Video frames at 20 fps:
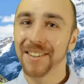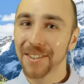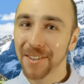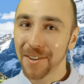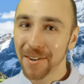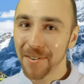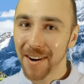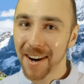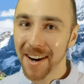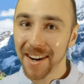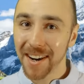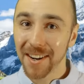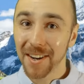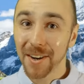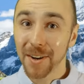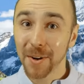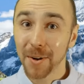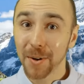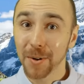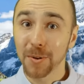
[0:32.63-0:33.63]
今日は
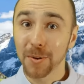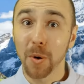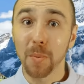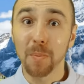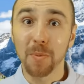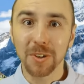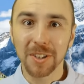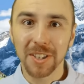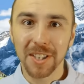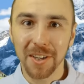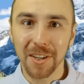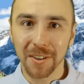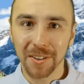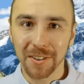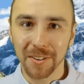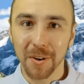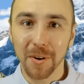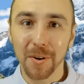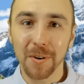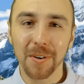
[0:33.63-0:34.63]
このもちろん
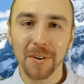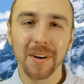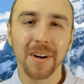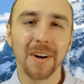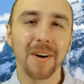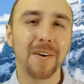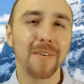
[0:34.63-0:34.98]
を